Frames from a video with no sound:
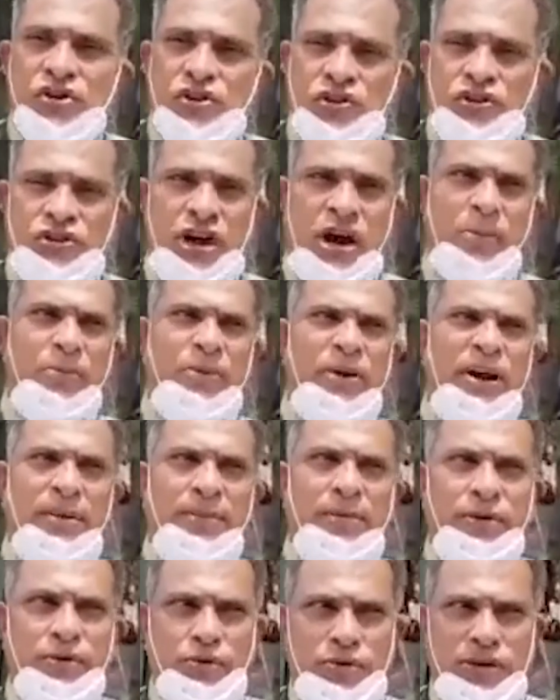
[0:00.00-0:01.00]
సో షాప్ వాడు
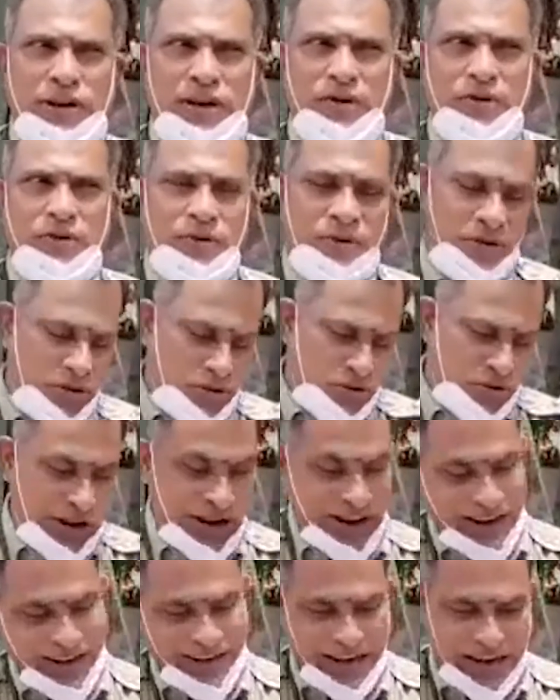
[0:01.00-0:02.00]
ఏమనుకుంటాడు ఓ
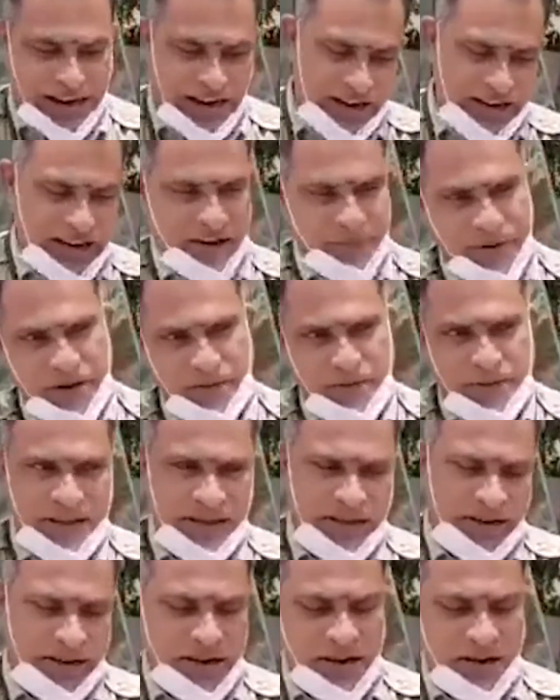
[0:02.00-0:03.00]
కరెక్టే కరెక్టే మా మా
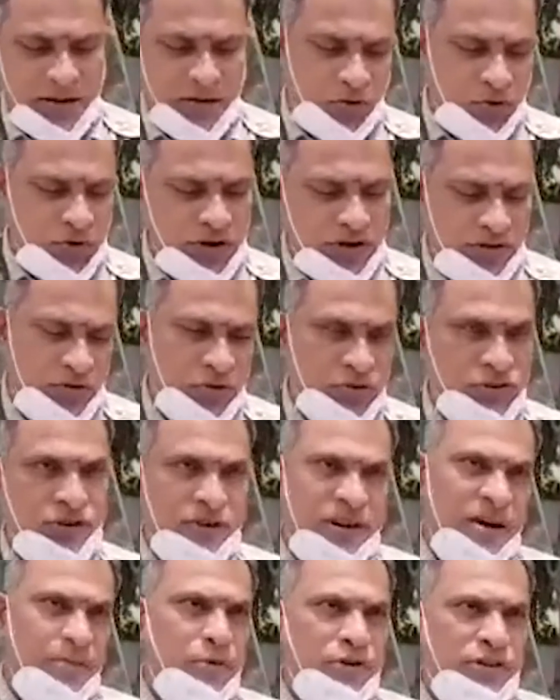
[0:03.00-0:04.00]
దగ్గర కొన్ని వచ్చే
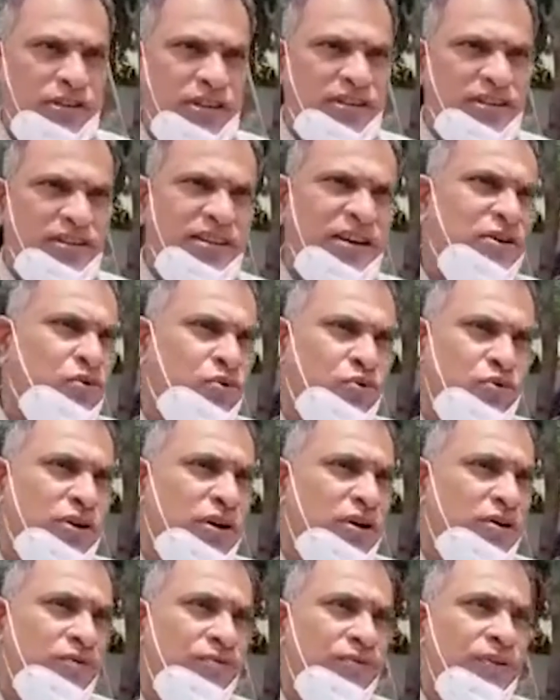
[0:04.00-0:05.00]
డబ్బు వచ్చేసింది
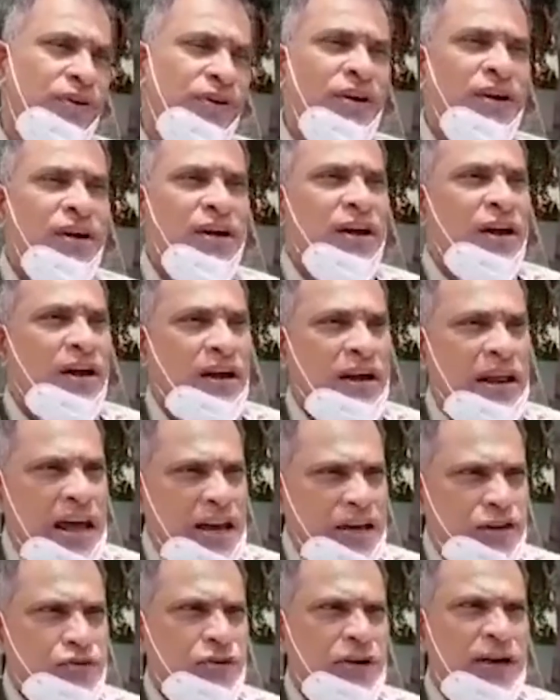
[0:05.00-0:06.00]
అనుకుంటాడు
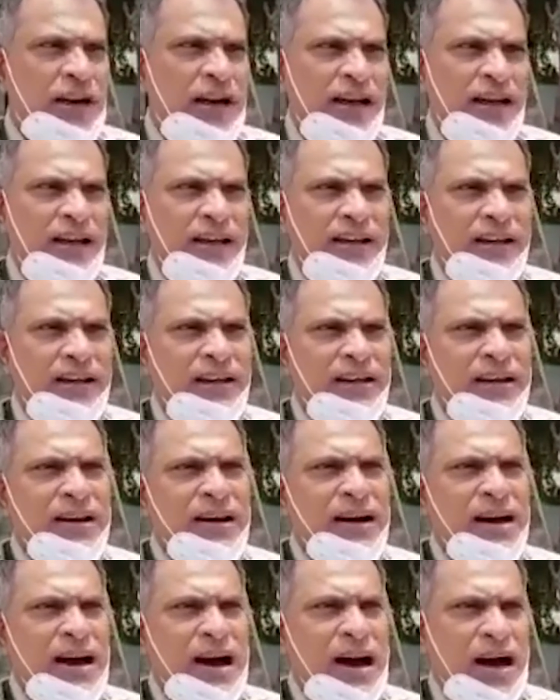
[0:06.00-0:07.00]
యాక్చువల్గా
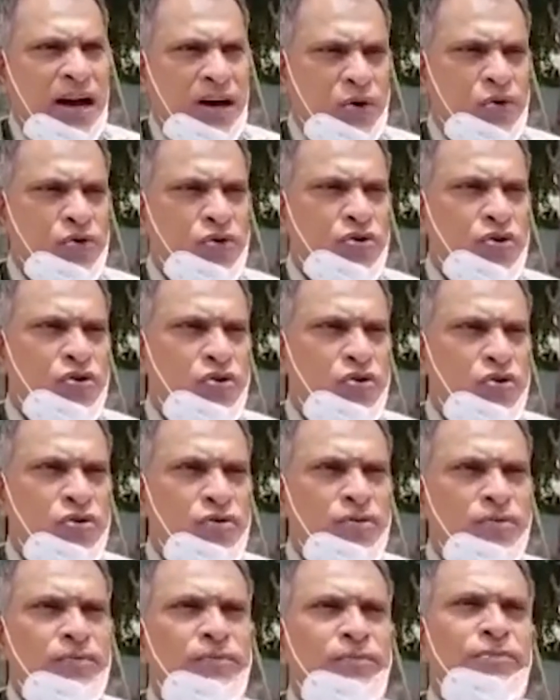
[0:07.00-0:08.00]
అకౌంట్కు
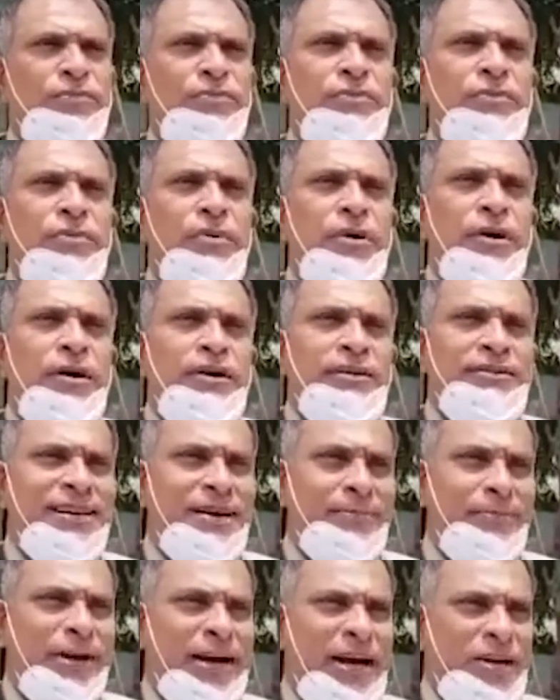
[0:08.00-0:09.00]

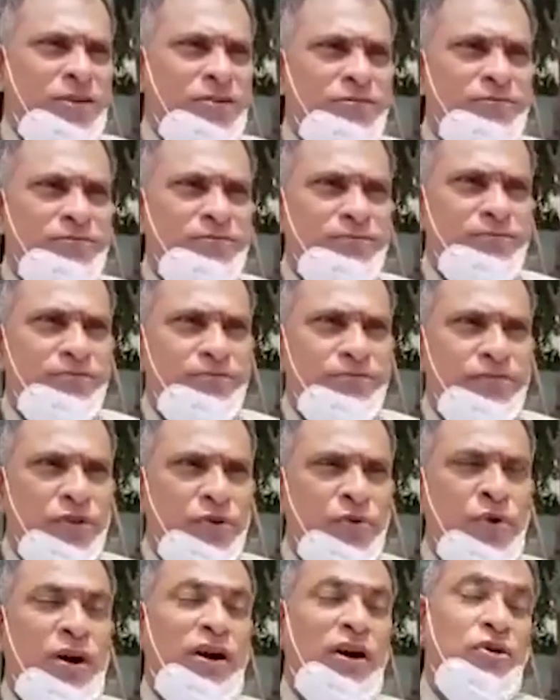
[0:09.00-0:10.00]
జమ కాదు
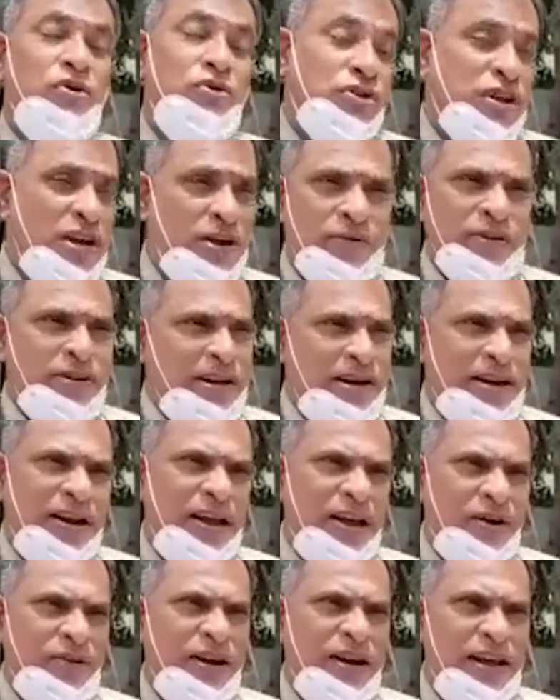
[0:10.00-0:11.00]
నువ్వు అకౌంట్ ఎవరు
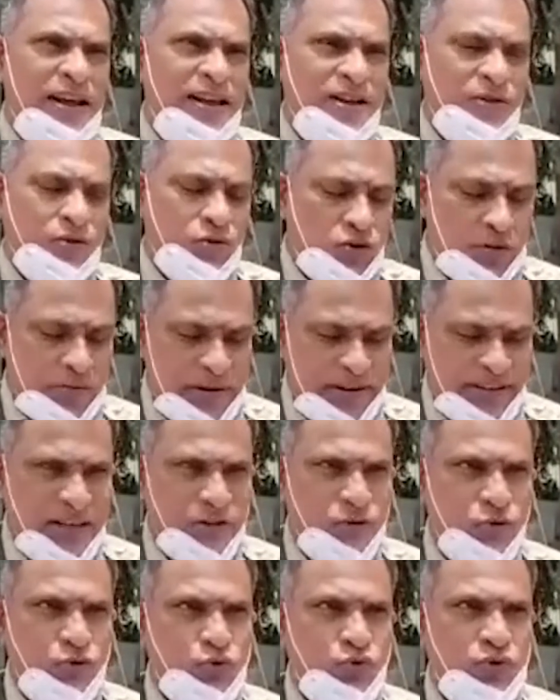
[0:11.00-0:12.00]
జనరల్గా ఎవరైనా ఏం చేసుకుంటారు
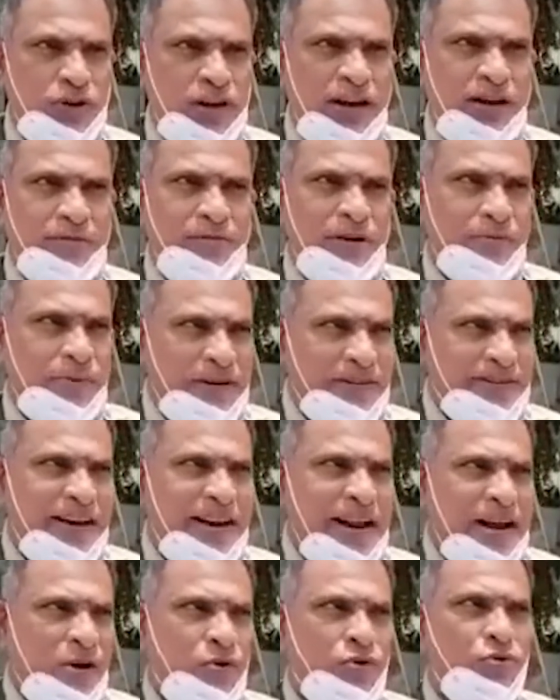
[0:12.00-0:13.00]
మెసేజ్ చూసుకుంటాం కానీ మనం
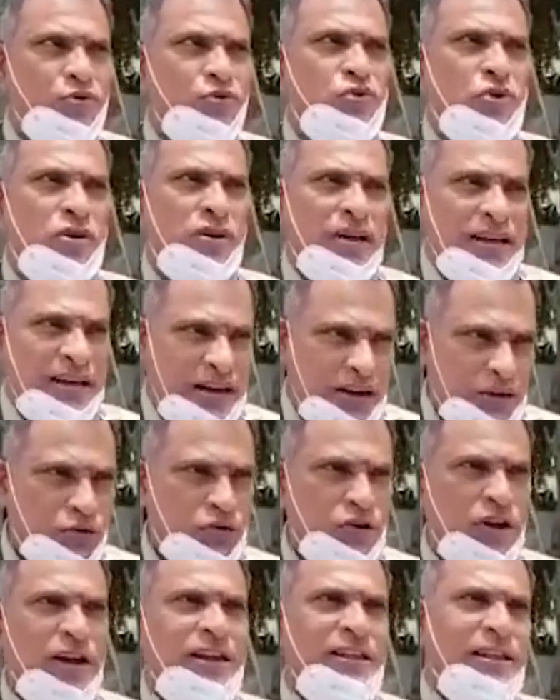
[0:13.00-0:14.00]
ప్రతిసారి అకౌంట్ చూసుకోం కదా
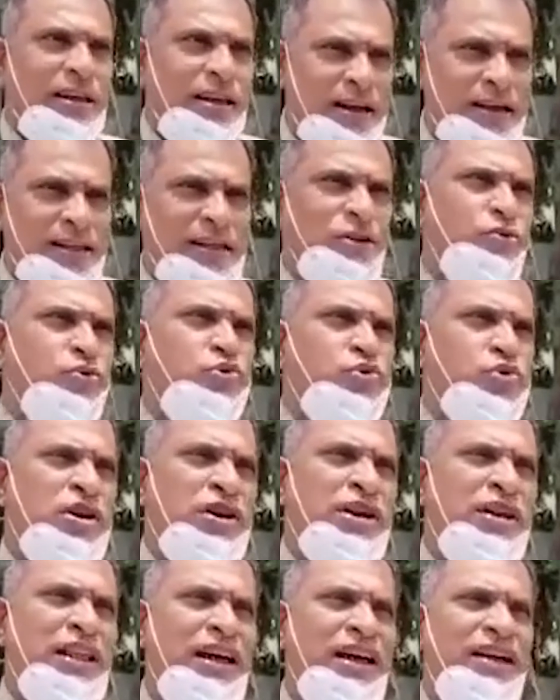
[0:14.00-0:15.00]
అకౌంట్లో అయిందా లేదా అని చూసుకోం
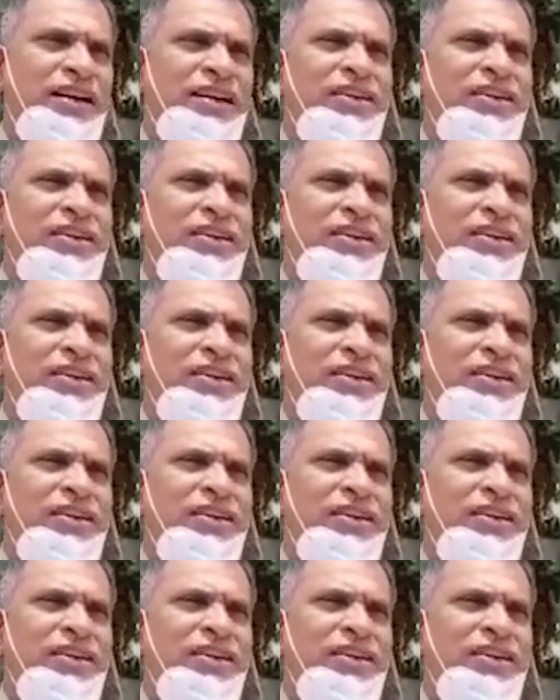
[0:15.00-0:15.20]
కదా